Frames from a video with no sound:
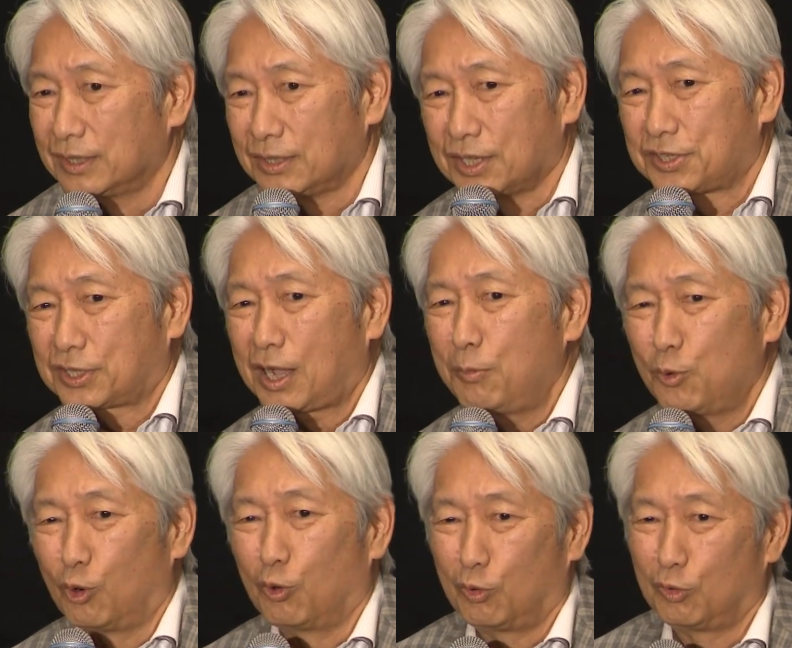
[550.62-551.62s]
でしか
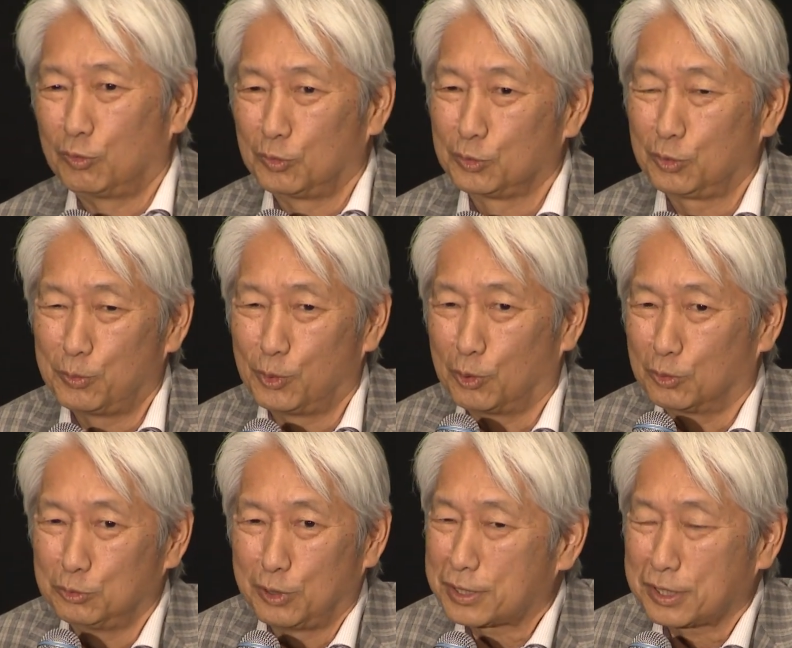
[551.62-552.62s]
もどう
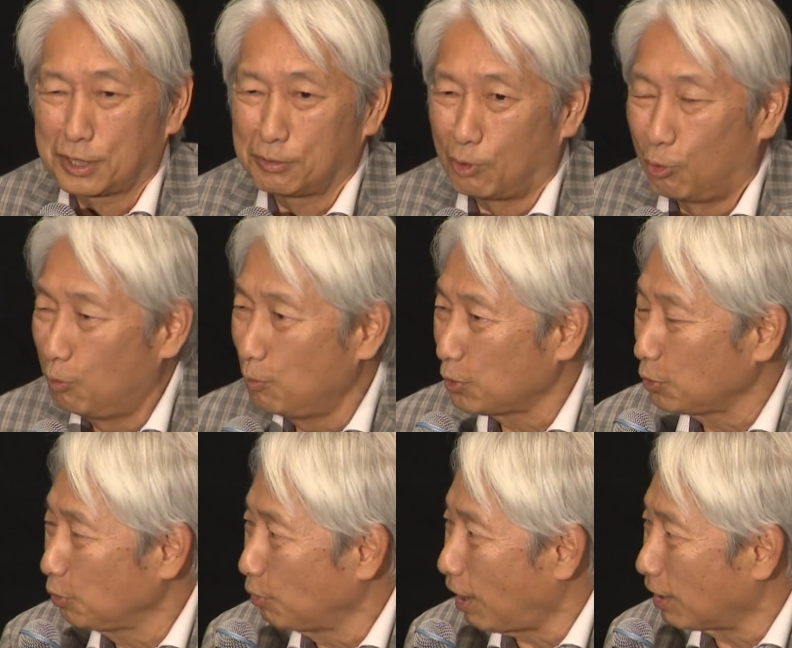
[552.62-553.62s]
も噂では本
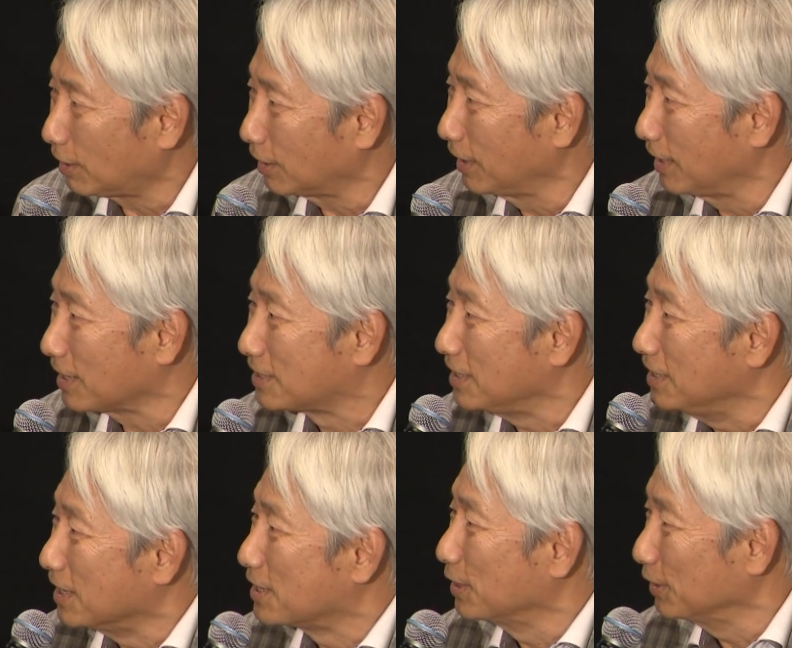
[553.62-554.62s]
物の赤毛らしい
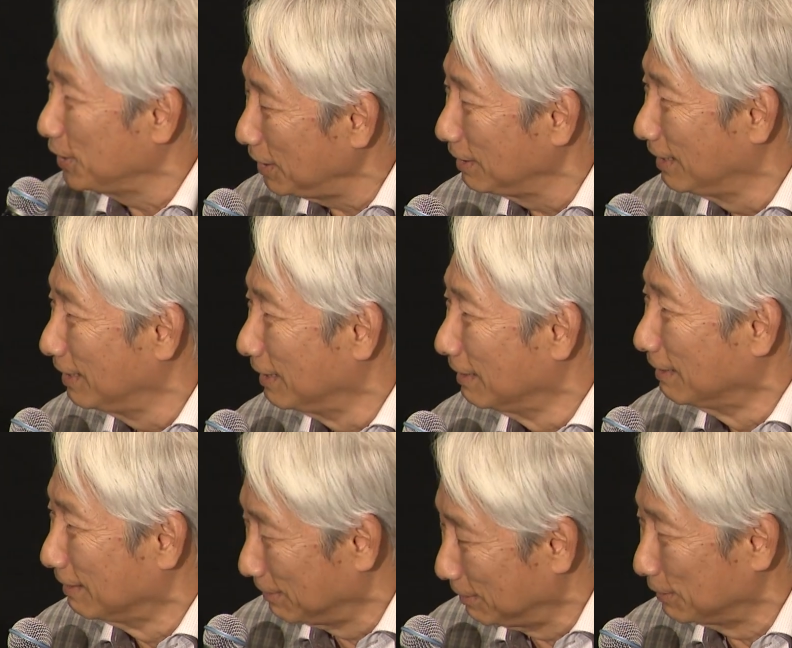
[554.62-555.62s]
んですよね。
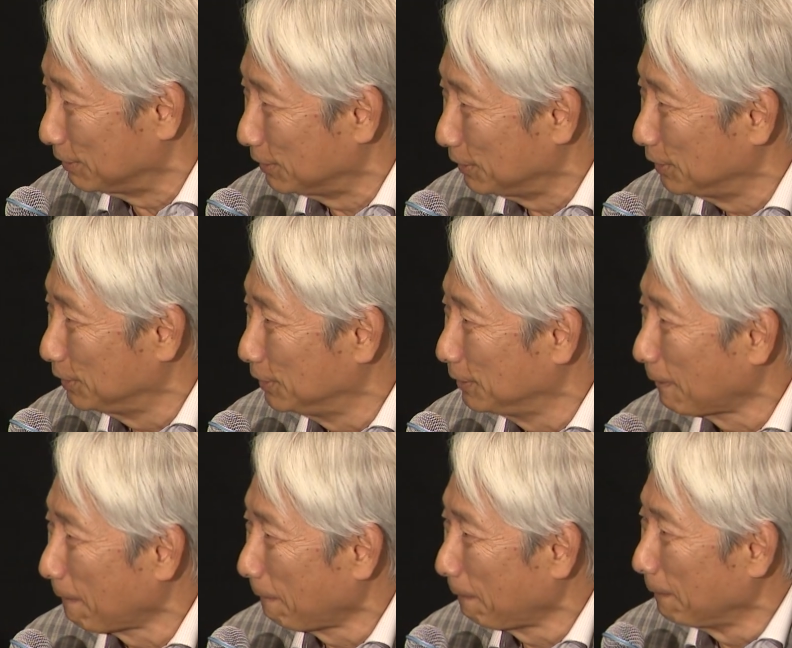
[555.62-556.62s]
聞きました。
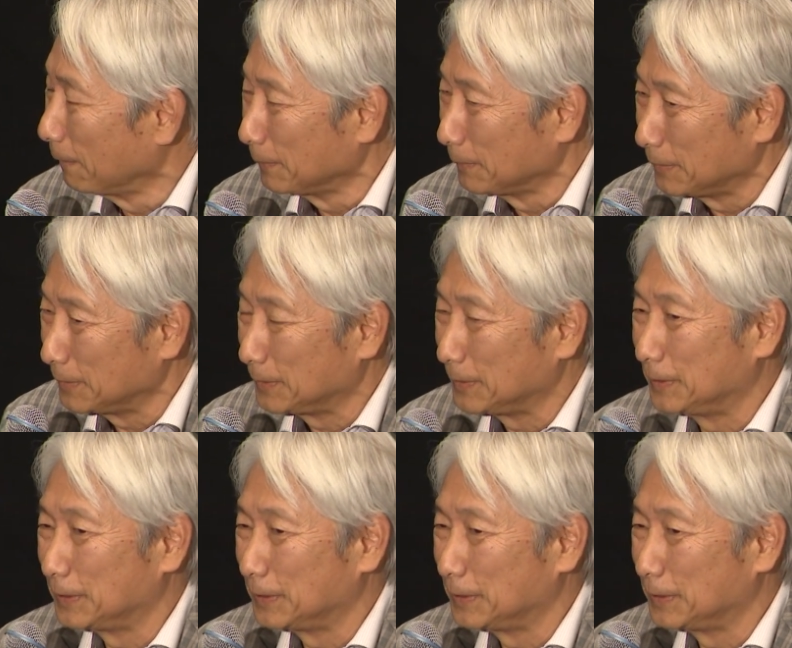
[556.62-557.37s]
で